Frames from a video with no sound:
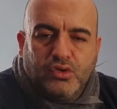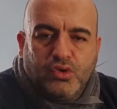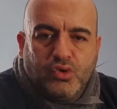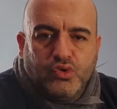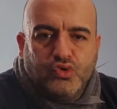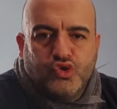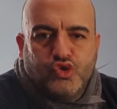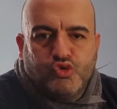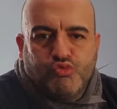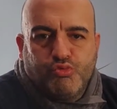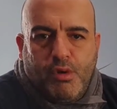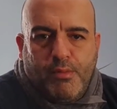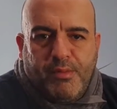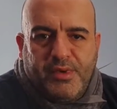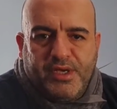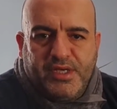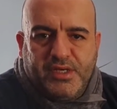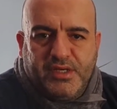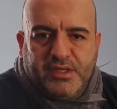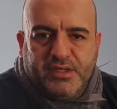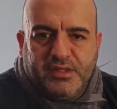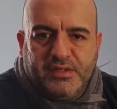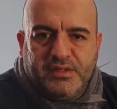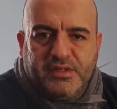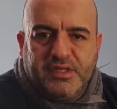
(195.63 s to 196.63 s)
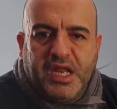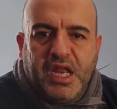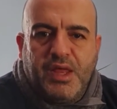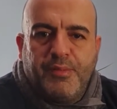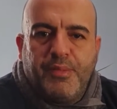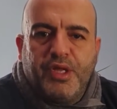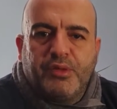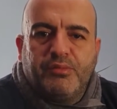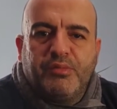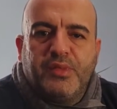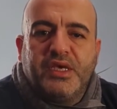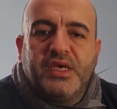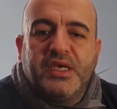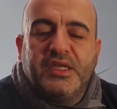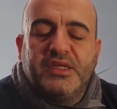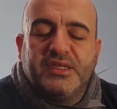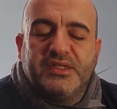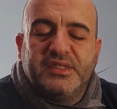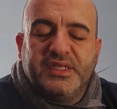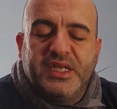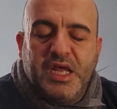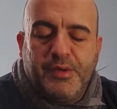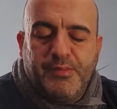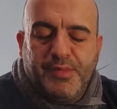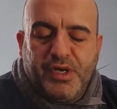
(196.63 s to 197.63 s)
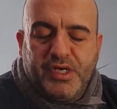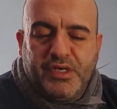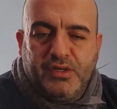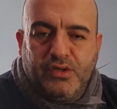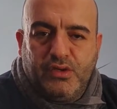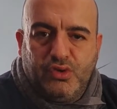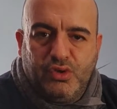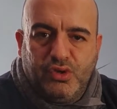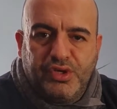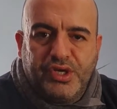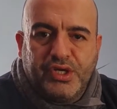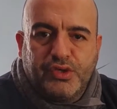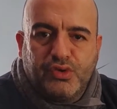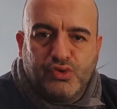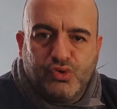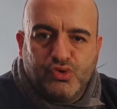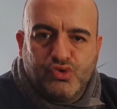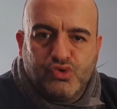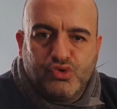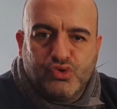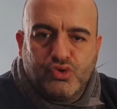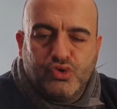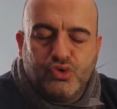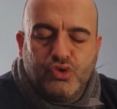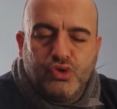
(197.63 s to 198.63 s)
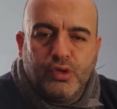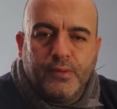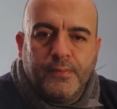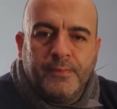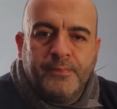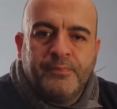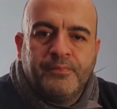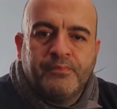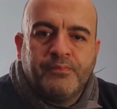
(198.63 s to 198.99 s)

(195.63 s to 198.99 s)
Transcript: konuşmamayı talep etmek ya da dilemek olarak gözüküyor.